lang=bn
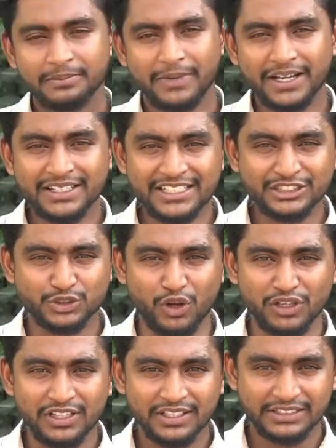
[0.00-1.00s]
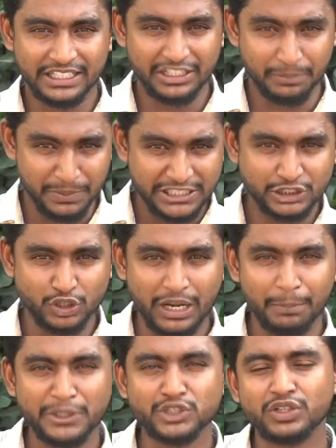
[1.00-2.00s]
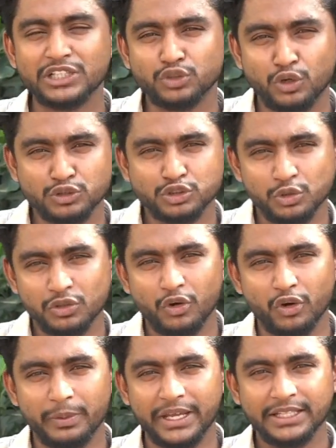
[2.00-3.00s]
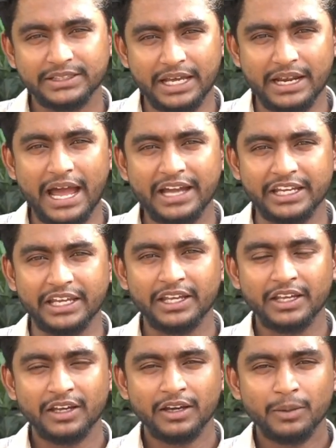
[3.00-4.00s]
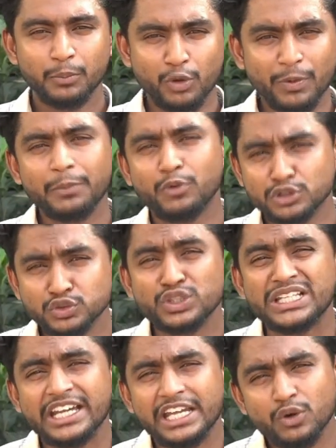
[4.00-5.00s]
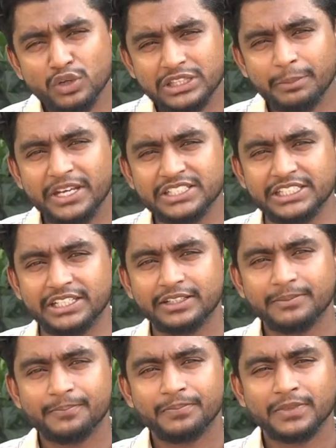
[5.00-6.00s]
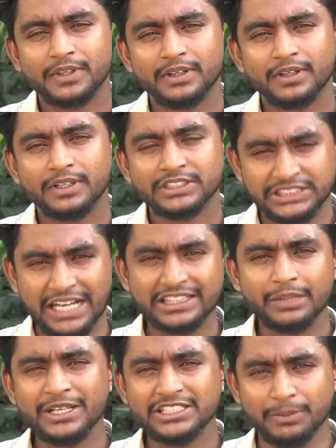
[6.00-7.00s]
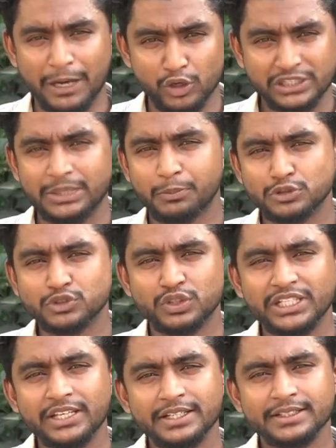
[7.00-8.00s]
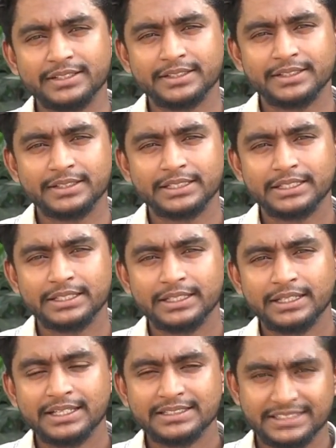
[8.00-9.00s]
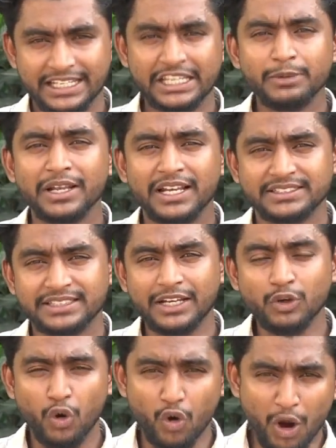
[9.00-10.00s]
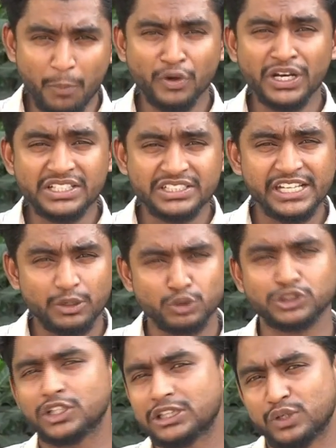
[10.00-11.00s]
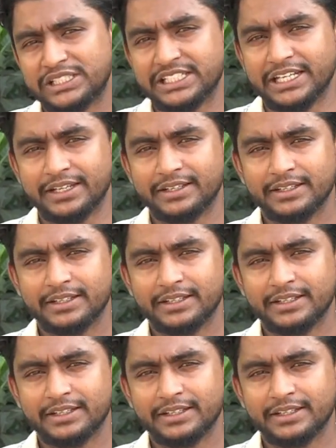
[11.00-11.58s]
বাংলাদেশ দল তাদের বিশ্বকাপ মিশনটা যখন শুরু করবে তার আগে প্রপার প্রস্তুতিটা কি করতে পেরেছে সারতে পেরেছে ভালো একটা প্রস্তুতি সাকিব আল হাসান অপোনেন্ট নিয়ে কোশ্চেন তুলেছিলেন